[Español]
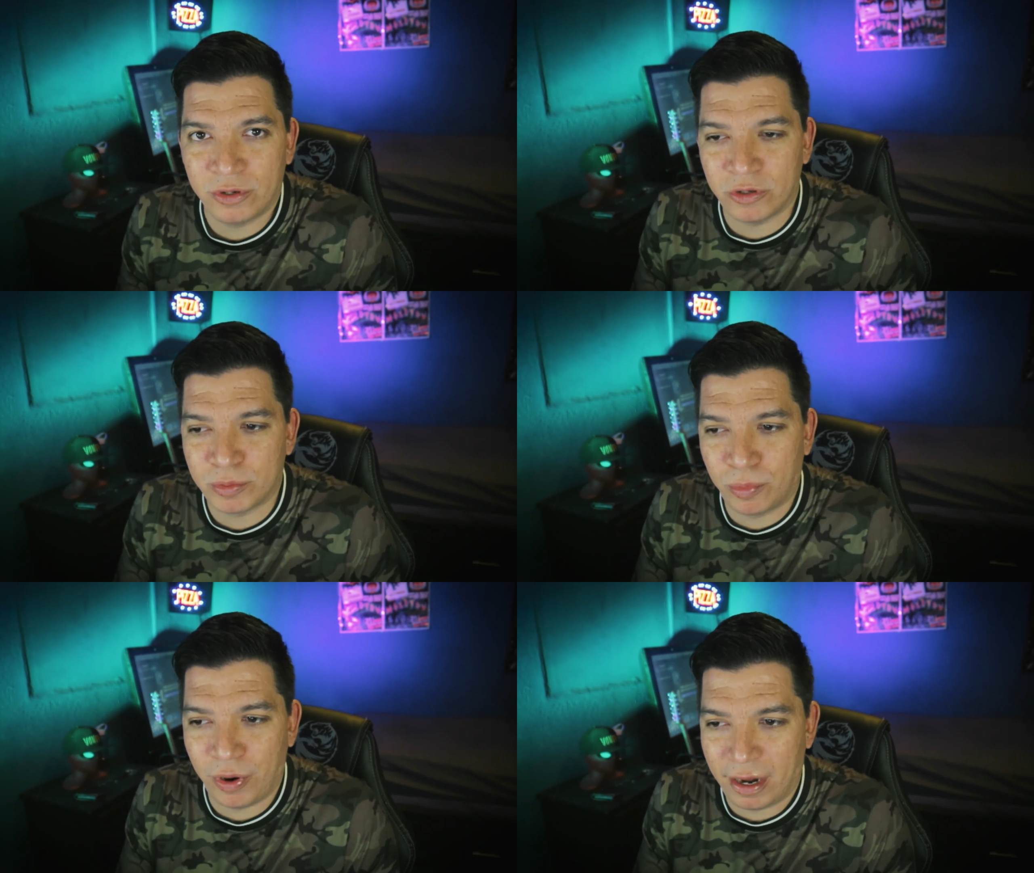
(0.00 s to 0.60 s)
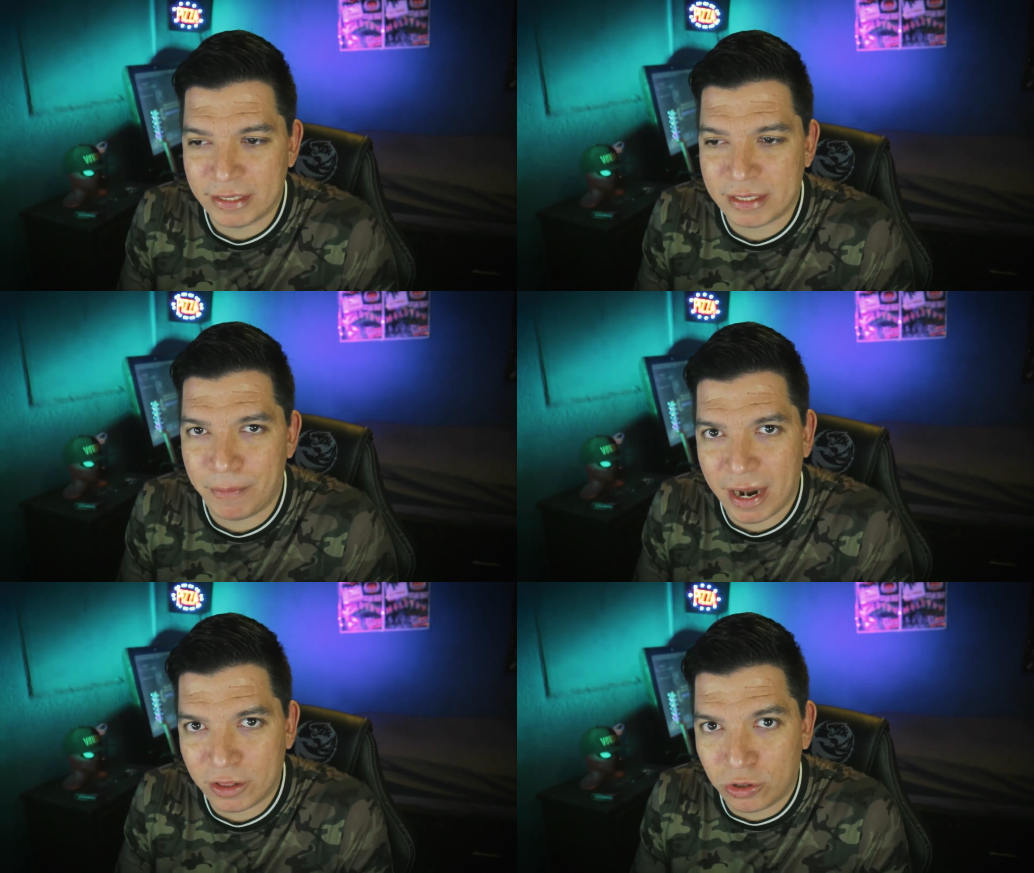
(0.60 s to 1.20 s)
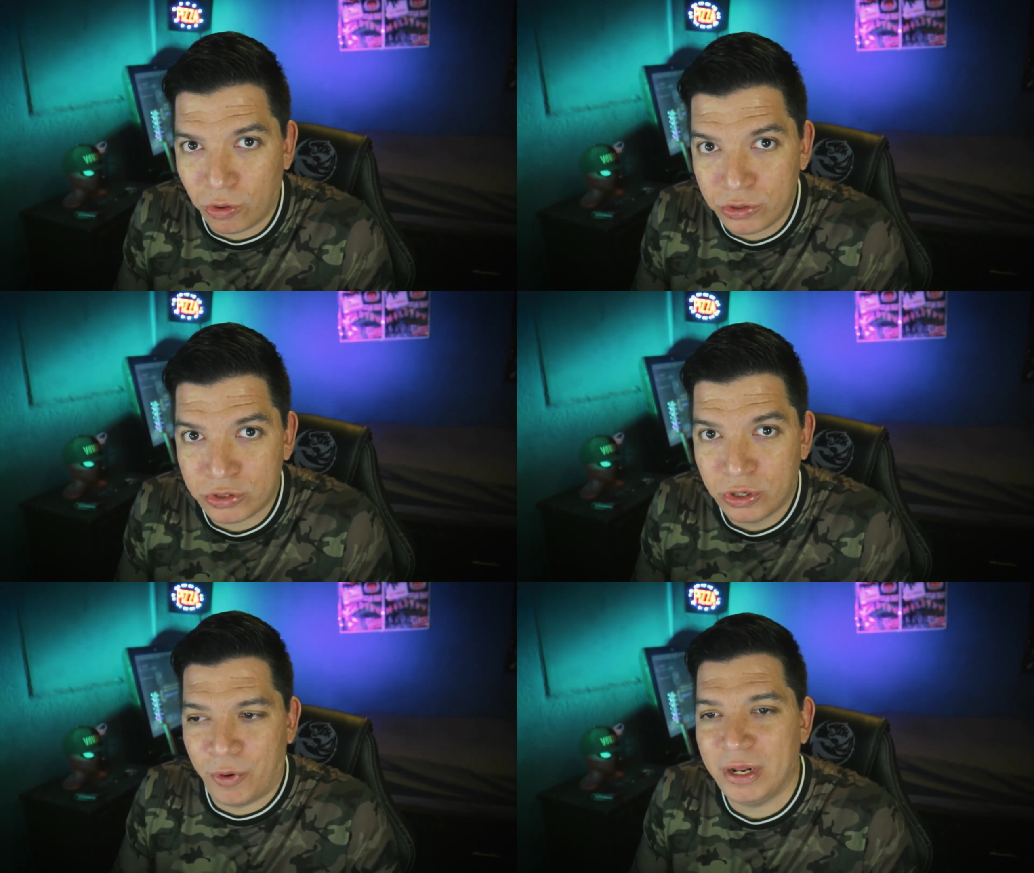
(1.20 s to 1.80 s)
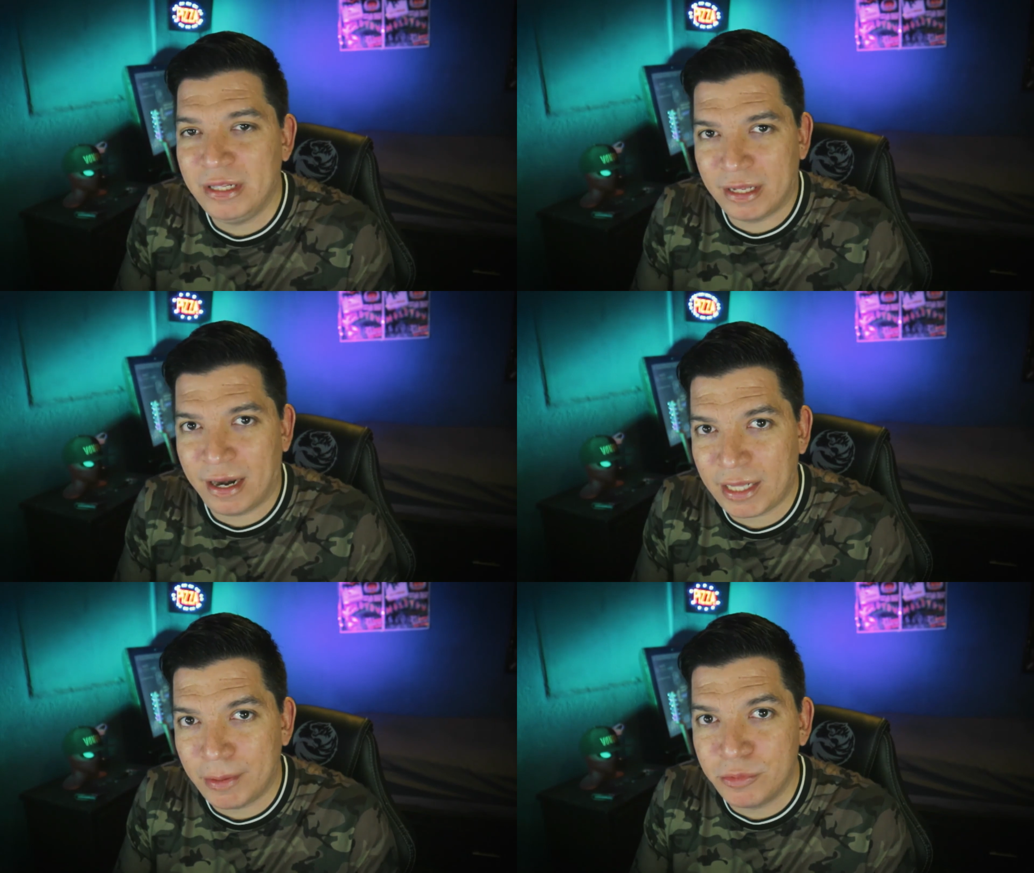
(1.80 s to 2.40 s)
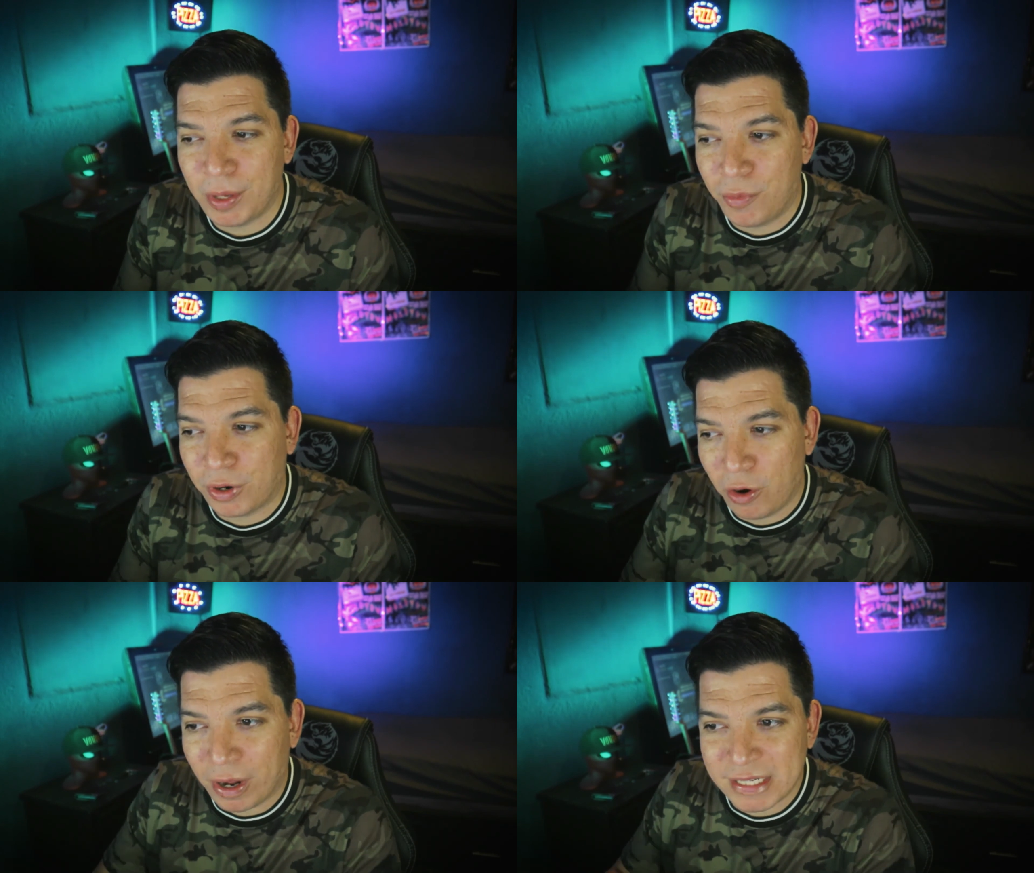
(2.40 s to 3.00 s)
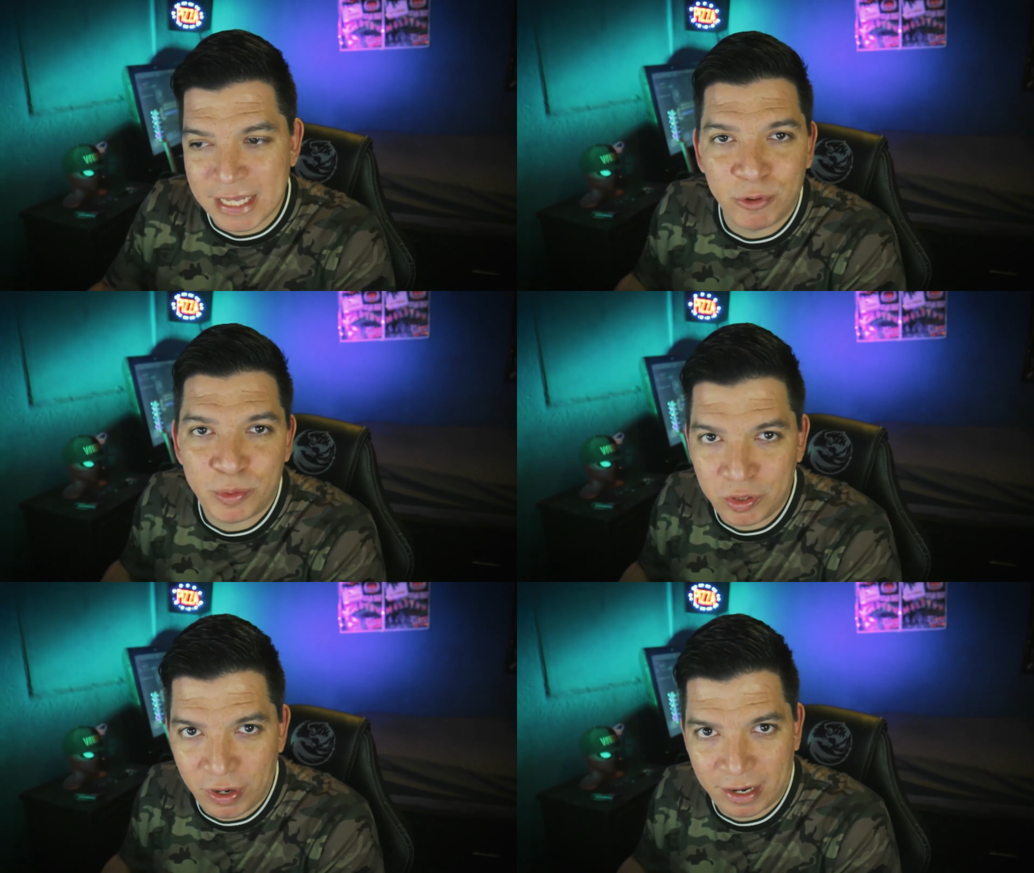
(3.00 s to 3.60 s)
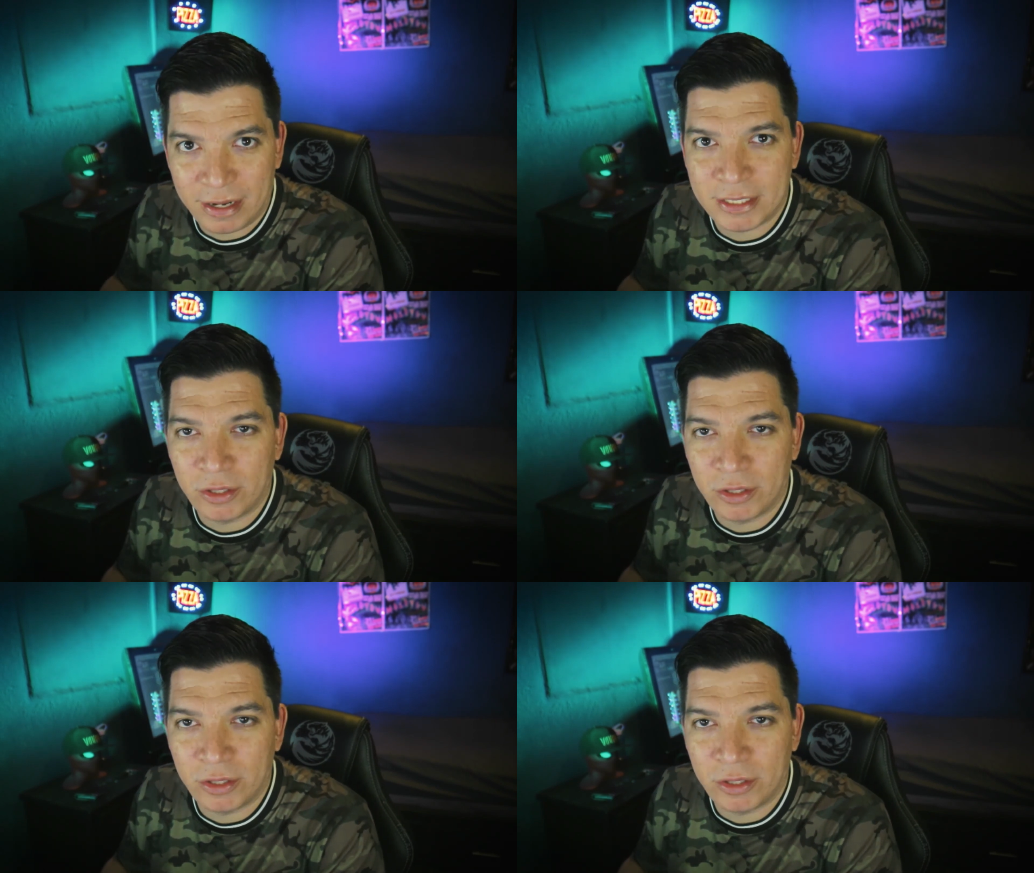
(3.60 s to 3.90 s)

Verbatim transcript: Entonces poderles enviar a todos por internet al mismo tiempo lo que estamos viendo en clase.